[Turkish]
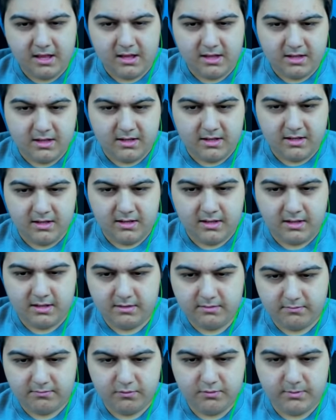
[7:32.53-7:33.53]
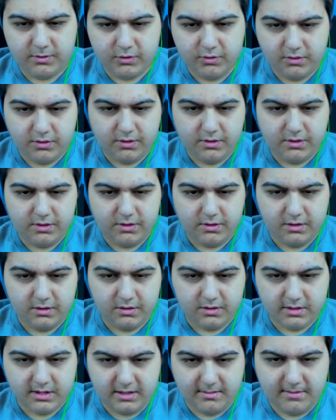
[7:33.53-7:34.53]
Ee, 9.
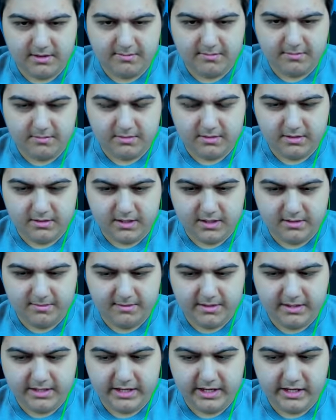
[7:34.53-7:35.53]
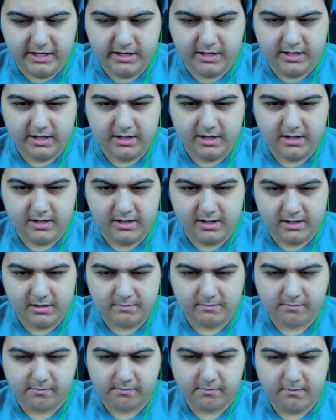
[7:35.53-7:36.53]
Tamam. Ahmet. On iki.
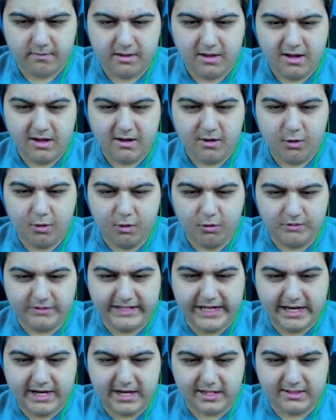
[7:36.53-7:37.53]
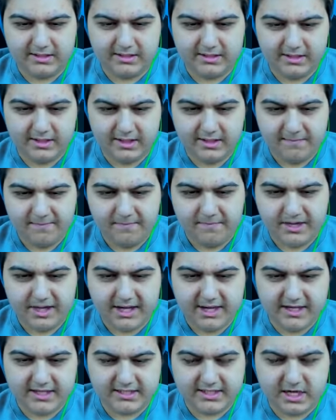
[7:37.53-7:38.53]
On tek attı.
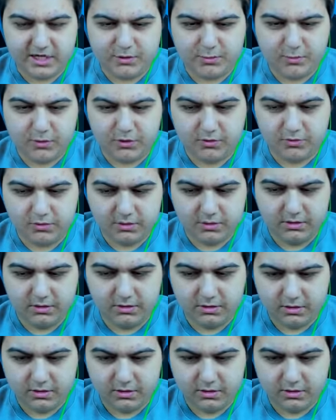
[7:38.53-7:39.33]
Enes kaç puan oldun?